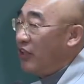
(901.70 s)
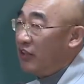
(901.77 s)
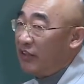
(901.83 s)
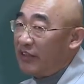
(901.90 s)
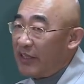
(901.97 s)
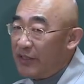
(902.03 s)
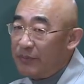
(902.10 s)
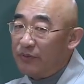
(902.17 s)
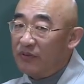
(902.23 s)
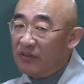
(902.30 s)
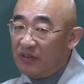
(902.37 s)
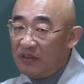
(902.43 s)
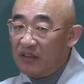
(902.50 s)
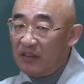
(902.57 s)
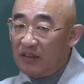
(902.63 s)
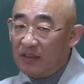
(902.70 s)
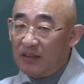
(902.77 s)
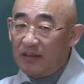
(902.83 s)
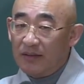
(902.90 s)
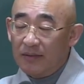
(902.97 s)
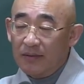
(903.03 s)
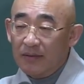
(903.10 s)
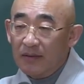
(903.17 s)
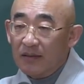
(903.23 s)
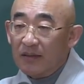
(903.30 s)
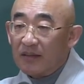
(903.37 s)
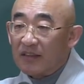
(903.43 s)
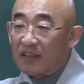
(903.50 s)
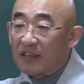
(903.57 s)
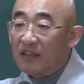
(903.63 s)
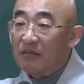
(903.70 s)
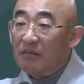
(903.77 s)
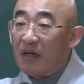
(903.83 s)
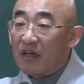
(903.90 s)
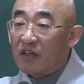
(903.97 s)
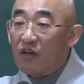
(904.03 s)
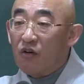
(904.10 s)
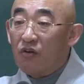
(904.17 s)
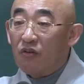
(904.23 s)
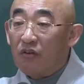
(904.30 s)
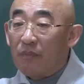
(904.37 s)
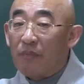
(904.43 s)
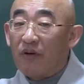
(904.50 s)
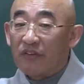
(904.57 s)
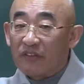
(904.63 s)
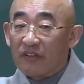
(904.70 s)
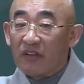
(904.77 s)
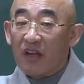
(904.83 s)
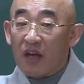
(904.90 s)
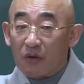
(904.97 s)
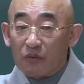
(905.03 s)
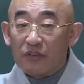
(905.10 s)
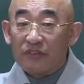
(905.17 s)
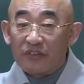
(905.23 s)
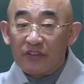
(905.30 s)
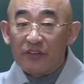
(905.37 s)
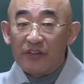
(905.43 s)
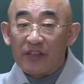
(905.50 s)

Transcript: 되는데 이분들이 지금 막 겨울을 벗어나고 있어요.